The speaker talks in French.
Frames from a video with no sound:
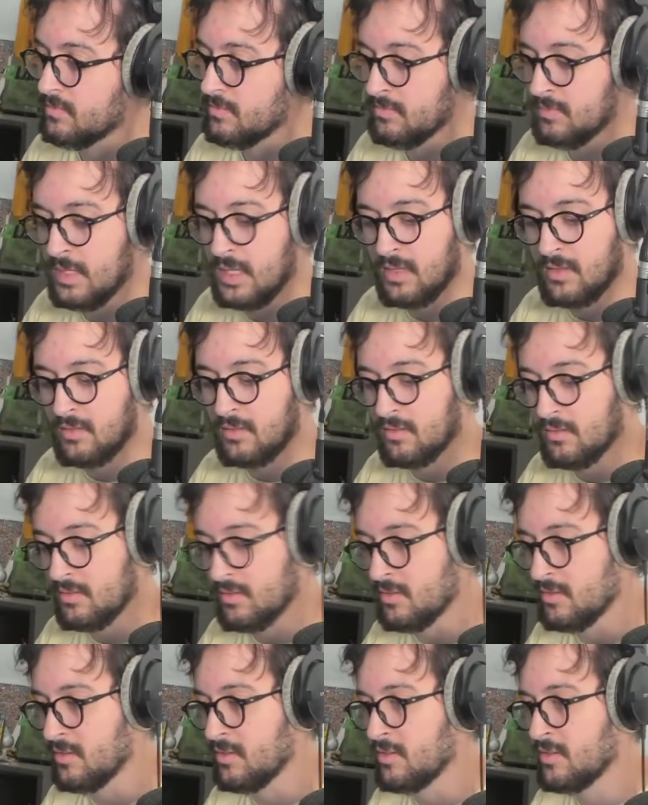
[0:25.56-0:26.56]
Merde.
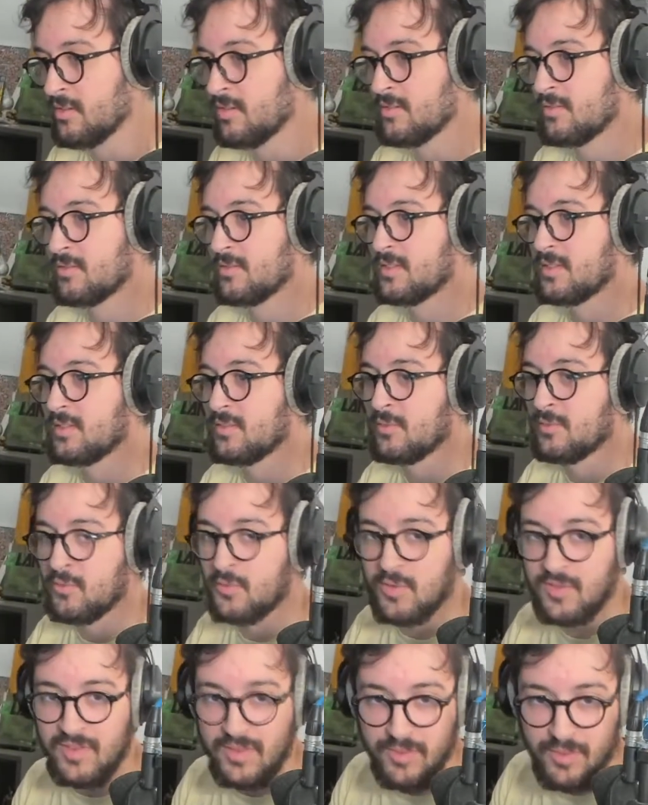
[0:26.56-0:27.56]

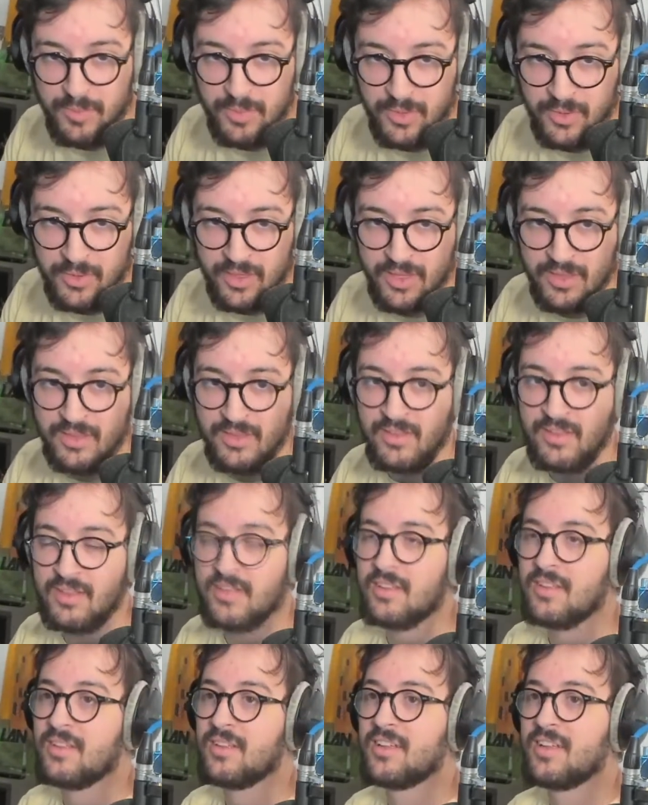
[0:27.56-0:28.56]
vous le savez pas, ok
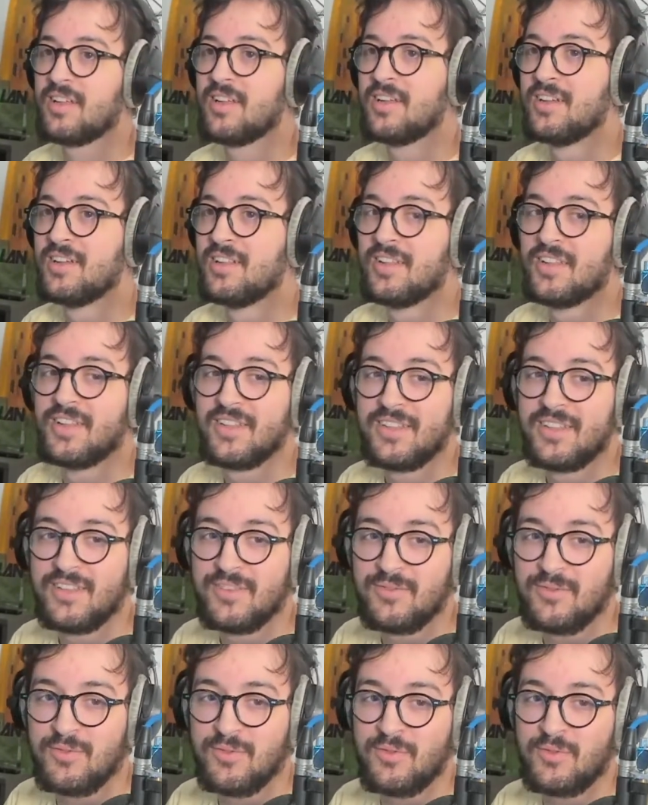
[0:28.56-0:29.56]

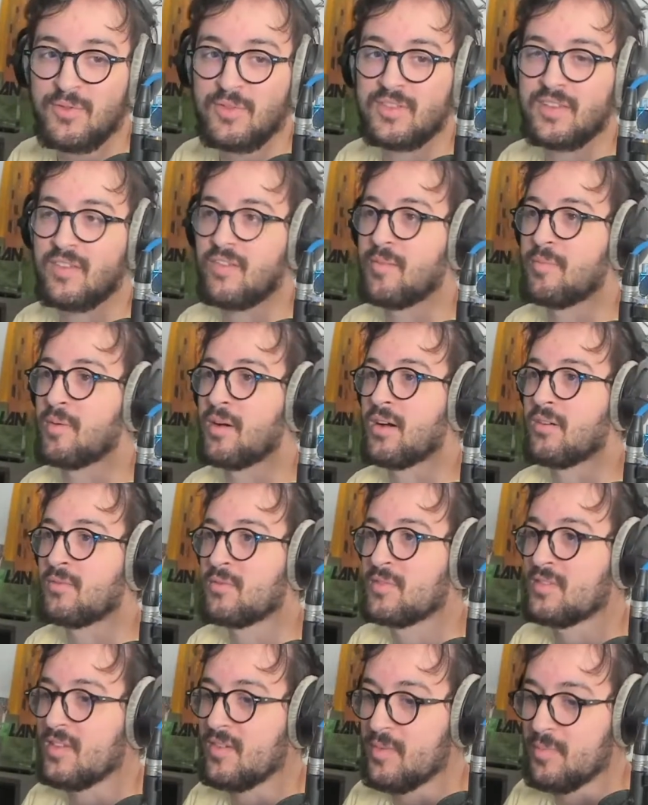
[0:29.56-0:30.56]
vous, vous le savez pas,
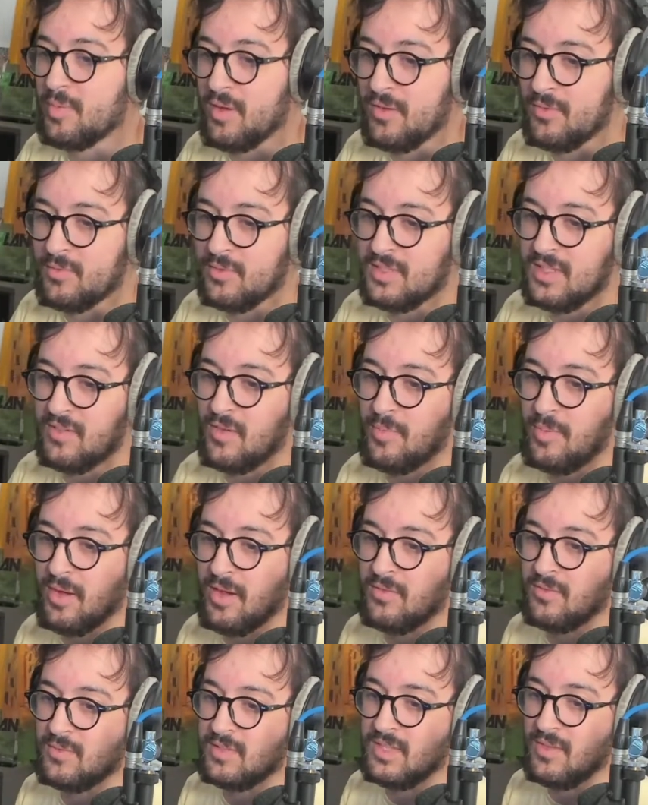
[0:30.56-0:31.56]
vous le savez pas, vous le savez
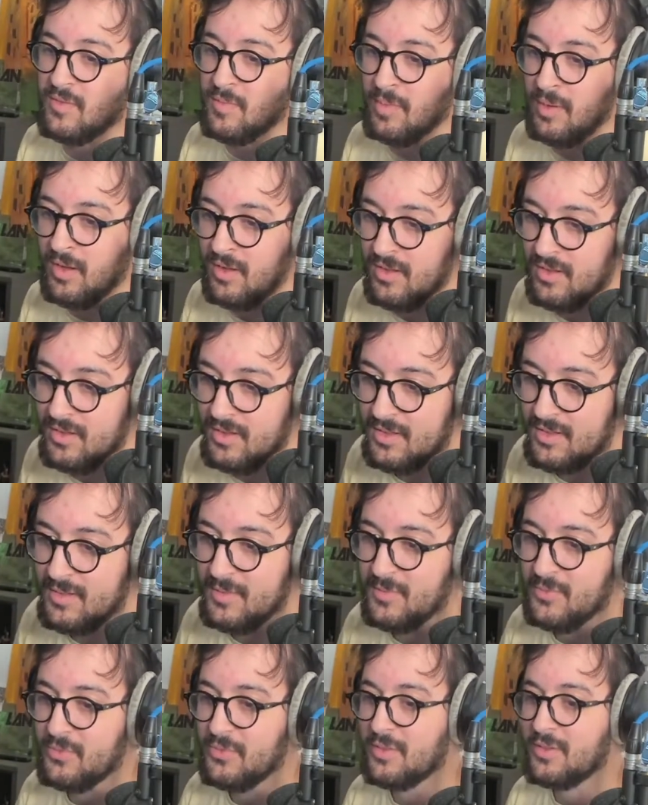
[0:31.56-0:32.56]
pas, vous le savez pas.
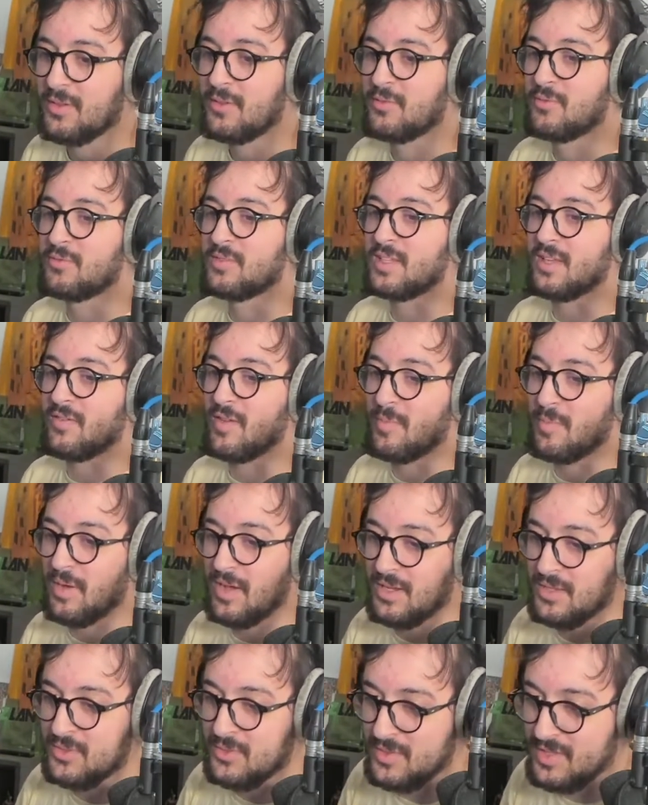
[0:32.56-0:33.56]
Vous le savez
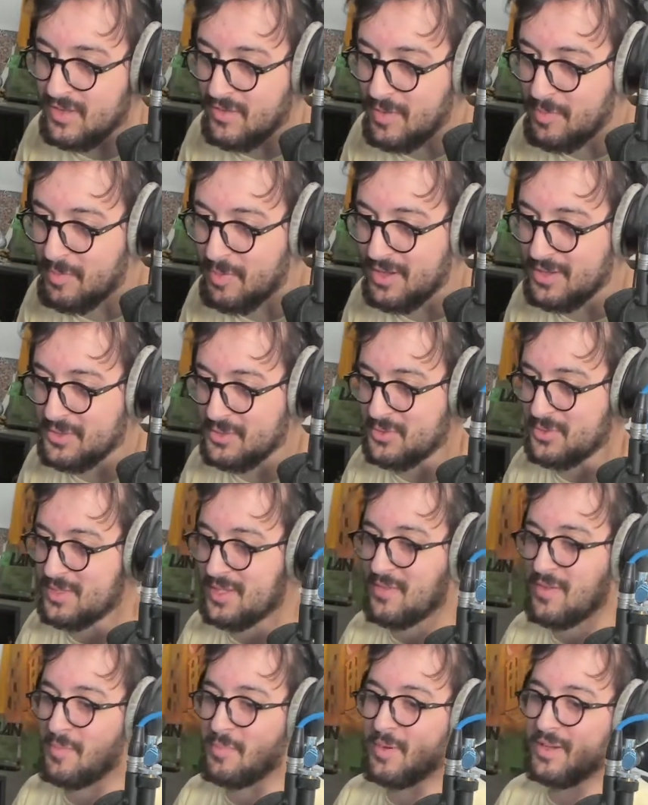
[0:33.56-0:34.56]
pas, je savais pas, je
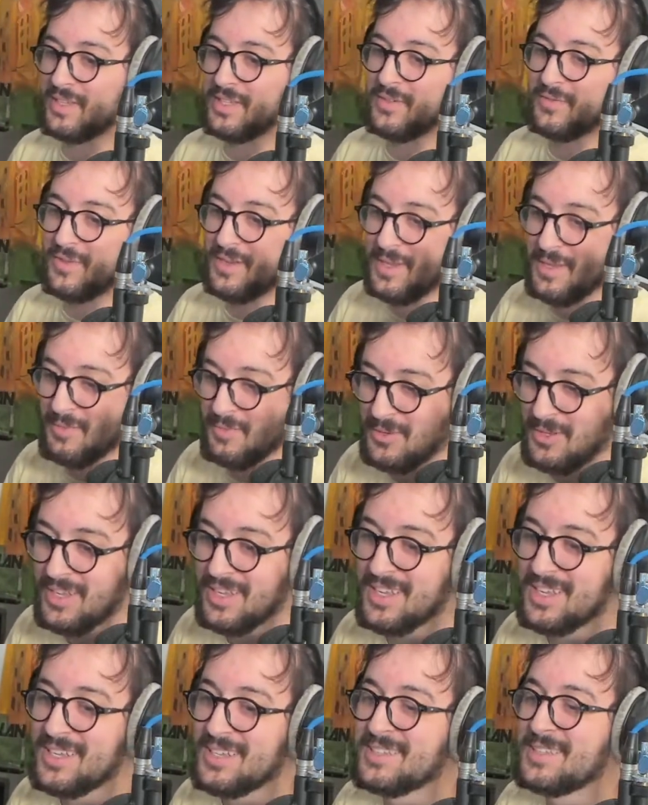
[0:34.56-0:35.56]
savais pas qu'il fallait.
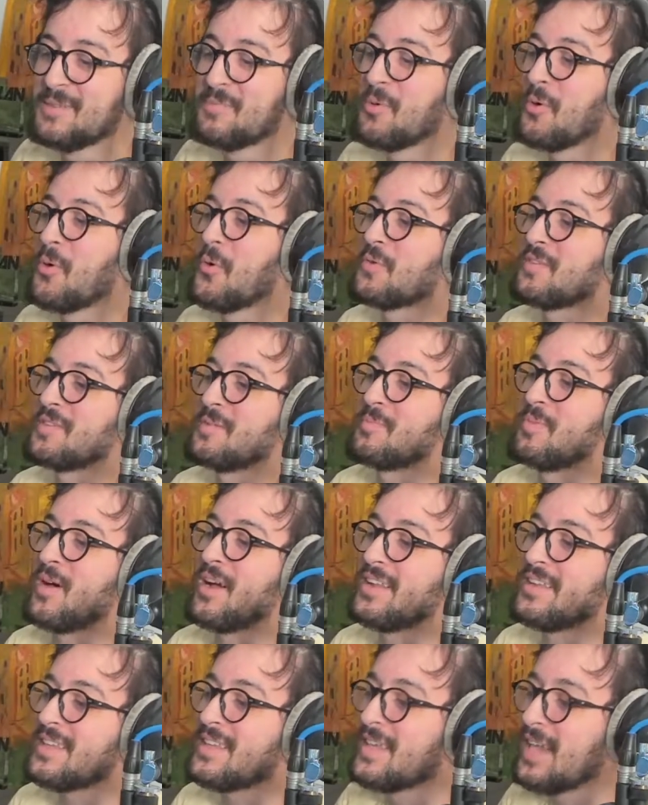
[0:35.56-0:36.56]
C'est bon, c'est pas
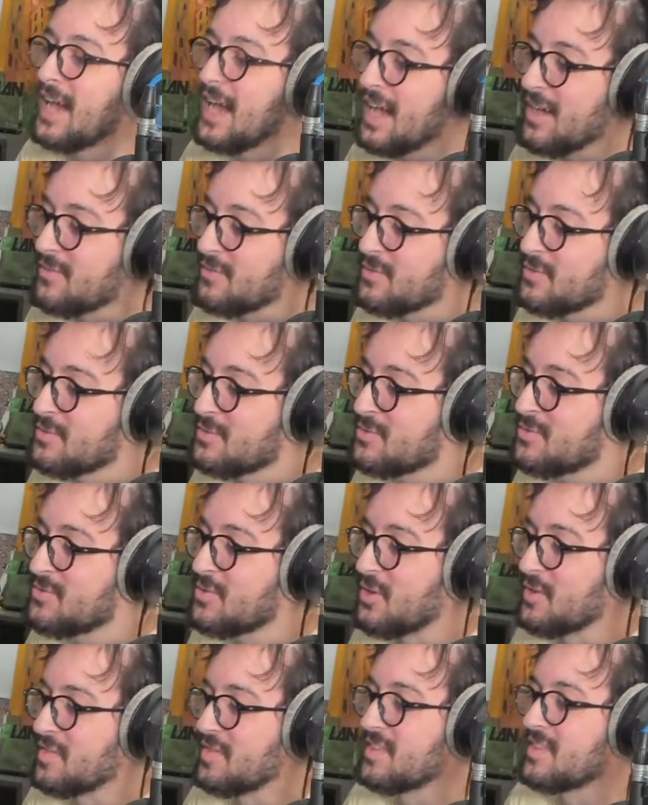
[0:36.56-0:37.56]
un lit grave,
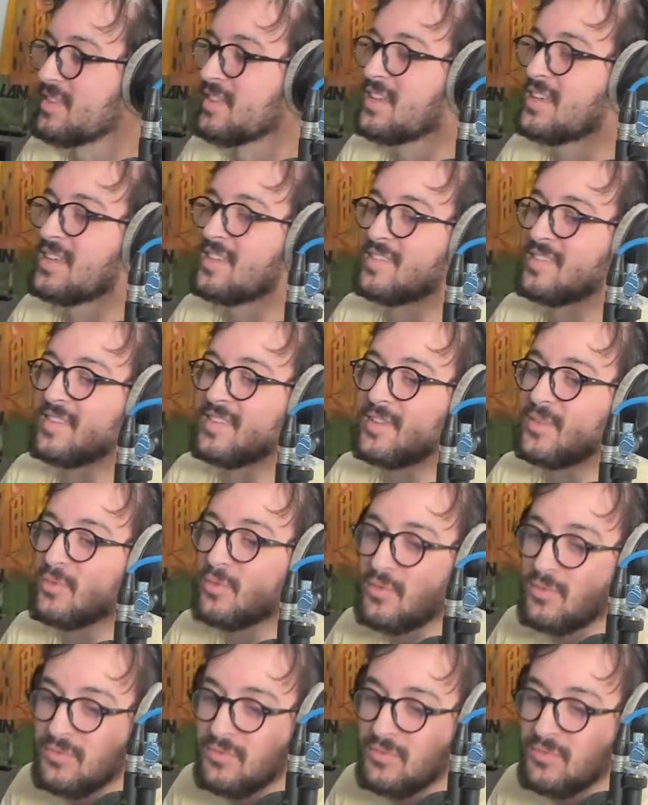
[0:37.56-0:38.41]
genre c'est des, des noms,